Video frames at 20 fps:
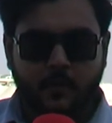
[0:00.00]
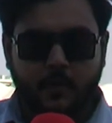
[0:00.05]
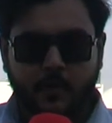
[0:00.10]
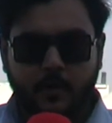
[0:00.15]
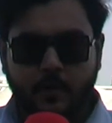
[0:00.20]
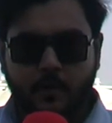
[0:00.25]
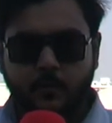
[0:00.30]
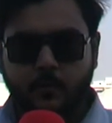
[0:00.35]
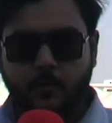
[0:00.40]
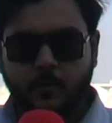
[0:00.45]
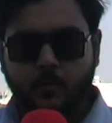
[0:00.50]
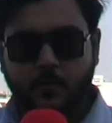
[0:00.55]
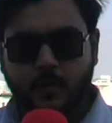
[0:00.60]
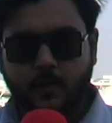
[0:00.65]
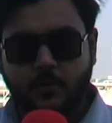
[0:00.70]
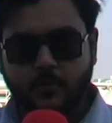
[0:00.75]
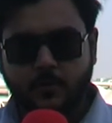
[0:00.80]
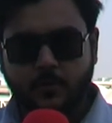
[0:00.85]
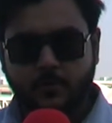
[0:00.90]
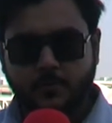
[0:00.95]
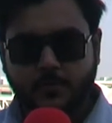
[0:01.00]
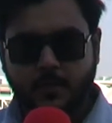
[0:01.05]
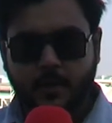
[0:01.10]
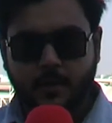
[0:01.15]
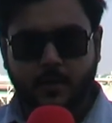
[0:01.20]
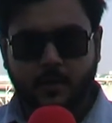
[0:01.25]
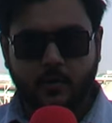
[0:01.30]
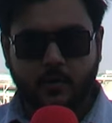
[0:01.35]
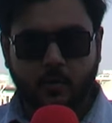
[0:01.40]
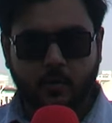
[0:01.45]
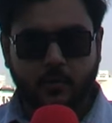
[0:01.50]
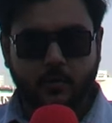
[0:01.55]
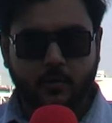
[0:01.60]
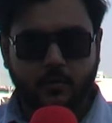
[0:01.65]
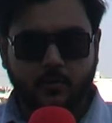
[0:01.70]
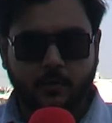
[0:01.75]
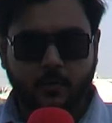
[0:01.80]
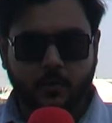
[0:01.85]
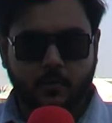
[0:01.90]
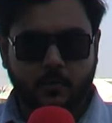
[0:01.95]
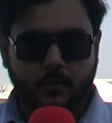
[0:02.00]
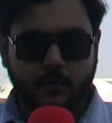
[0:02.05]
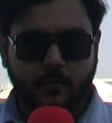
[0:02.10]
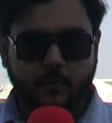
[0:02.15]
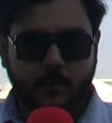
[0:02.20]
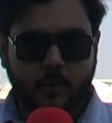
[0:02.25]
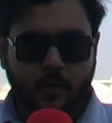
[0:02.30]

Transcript: वेलकम टू माय यूट्यूब चैनल टॉकिन स्पोर्ट्स